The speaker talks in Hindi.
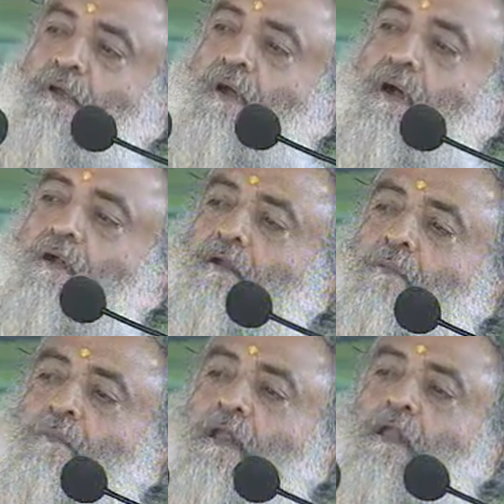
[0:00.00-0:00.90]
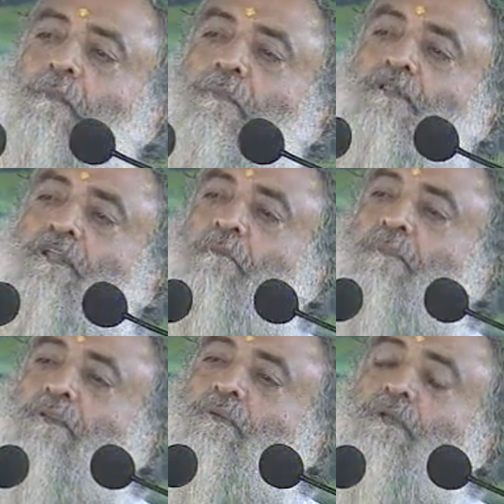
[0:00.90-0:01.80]
और टर्मिनल नंबर तीन पर
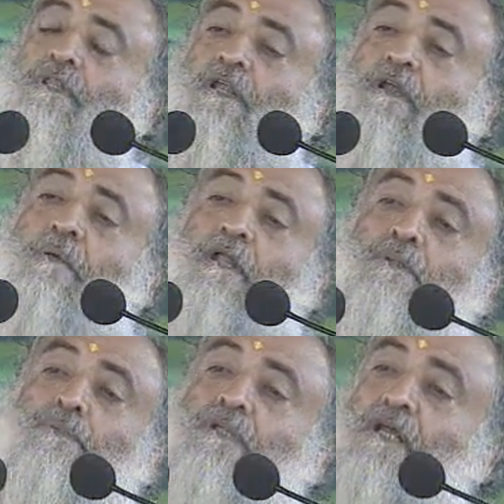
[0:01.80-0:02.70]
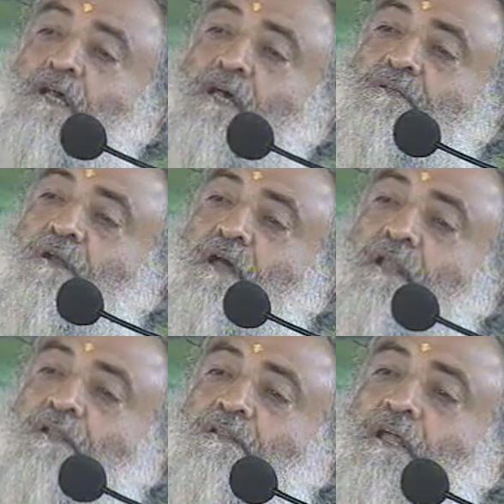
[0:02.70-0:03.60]
थोड़ी देर के बाद दूसरा जहाज खड़ा
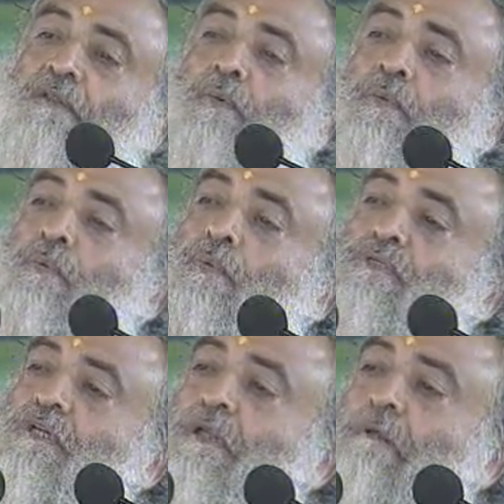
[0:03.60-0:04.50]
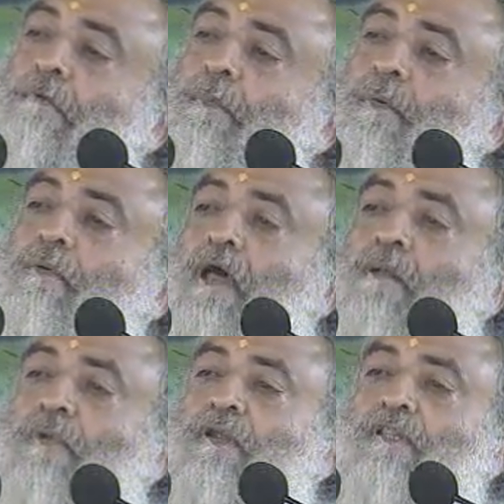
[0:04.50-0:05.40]
रहता है दोनों उसी रनवे पे उड़ान
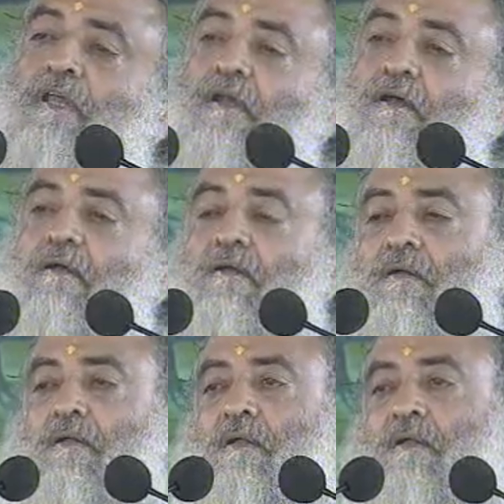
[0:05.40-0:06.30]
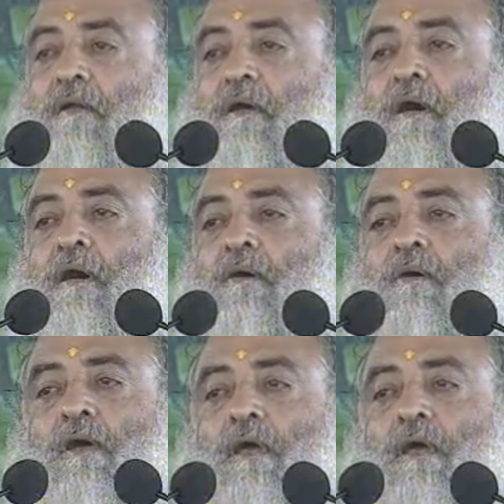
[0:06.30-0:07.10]
भरते हैं